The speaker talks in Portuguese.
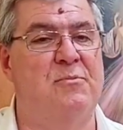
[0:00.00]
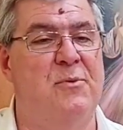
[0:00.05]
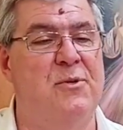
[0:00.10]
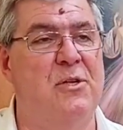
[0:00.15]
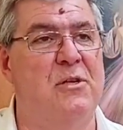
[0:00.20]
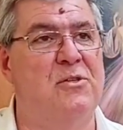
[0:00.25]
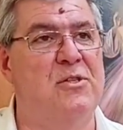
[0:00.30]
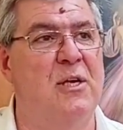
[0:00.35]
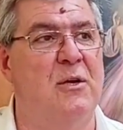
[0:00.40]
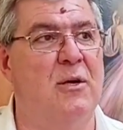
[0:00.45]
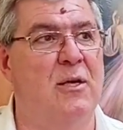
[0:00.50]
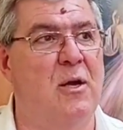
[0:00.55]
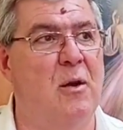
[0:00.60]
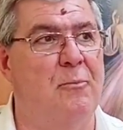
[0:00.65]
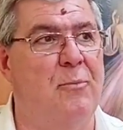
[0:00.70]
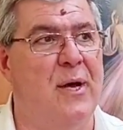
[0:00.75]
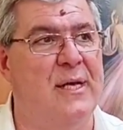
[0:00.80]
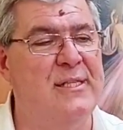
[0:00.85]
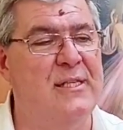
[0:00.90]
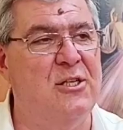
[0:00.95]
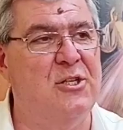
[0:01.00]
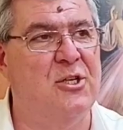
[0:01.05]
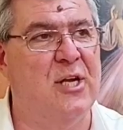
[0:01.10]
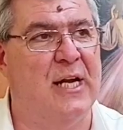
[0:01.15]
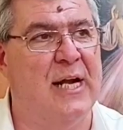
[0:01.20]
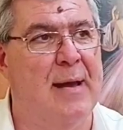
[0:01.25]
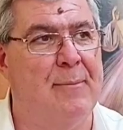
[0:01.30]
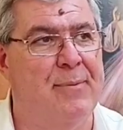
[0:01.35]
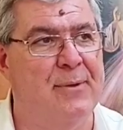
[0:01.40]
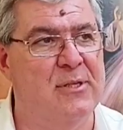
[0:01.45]
Pedir ao Senhor que eu possa
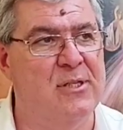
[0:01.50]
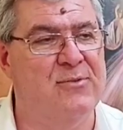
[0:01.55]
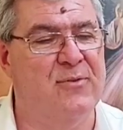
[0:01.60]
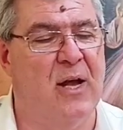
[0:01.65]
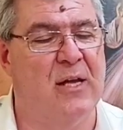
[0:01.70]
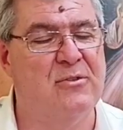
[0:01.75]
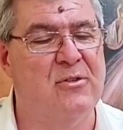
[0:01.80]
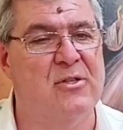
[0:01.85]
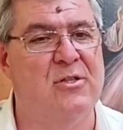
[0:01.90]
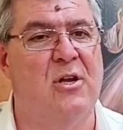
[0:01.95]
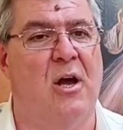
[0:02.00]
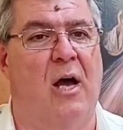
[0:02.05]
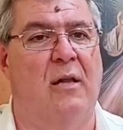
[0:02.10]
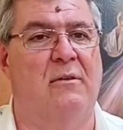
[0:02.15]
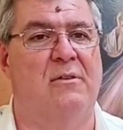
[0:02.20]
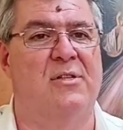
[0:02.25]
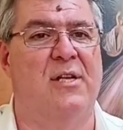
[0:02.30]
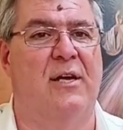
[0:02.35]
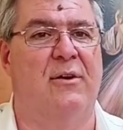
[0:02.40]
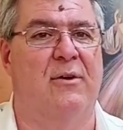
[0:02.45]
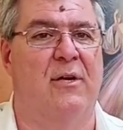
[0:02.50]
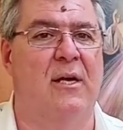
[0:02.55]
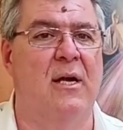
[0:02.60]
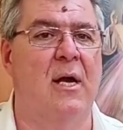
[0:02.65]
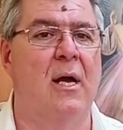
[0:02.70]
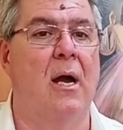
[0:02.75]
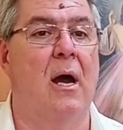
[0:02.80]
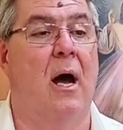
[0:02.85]
enxergar pelos vossos olhos, Senhor.